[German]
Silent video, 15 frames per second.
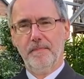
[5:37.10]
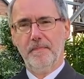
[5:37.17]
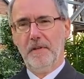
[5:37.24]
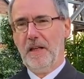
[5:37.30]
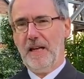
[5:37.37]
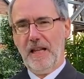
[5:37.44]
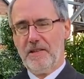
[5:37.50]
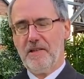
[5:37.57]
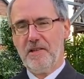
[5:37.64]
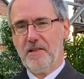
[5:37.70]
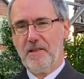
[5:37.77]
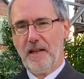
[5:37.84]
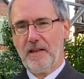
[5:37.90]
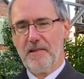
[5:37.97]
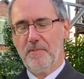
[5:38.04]
Die letzten
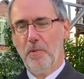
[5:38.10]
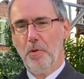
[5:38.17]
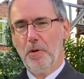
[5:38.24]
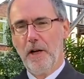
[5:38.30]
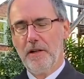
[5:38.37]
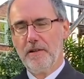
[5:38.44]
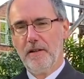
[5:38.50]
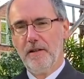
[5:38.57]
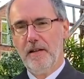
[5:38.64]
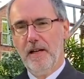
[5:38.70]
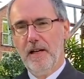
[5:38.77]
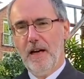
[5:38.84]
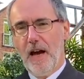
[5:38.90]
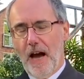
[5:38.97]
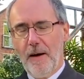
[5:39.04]
sechs Monate
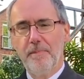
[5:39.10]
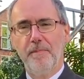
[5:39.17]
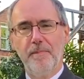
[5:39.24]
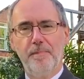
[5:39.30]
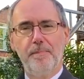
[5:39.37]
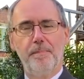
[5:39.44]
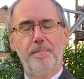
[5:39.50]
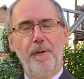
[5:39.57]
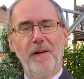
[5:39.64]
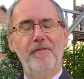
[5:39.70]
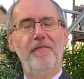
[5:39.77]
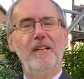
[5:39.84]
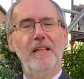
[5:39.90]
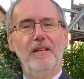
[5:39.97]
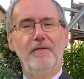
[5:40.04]
haben bei
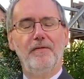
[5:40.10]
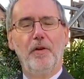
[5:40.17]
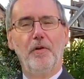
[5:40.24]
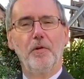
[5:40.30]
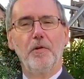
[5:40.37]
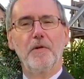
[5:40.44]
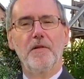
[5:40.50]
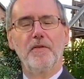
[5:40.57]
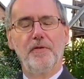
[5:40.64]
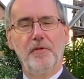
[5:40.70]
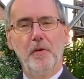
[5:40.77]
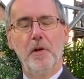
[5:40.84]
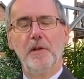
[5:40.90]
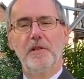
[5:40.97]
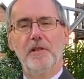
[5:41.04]
vielen von uns
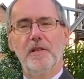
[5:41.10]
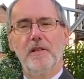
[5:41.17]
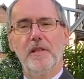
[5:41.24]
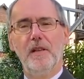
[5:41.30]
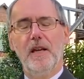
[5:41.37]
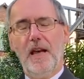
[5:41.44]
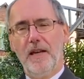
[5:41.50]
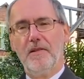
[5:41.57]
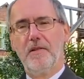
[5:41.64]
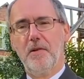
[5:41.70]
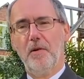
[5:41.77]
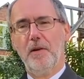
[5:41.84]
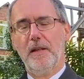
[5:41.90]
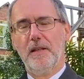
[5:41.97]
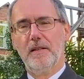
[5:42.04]
Furcht
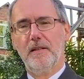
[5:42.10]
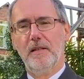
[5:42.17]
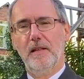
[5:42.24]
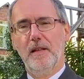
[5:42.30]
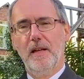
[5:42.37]
erzeugt,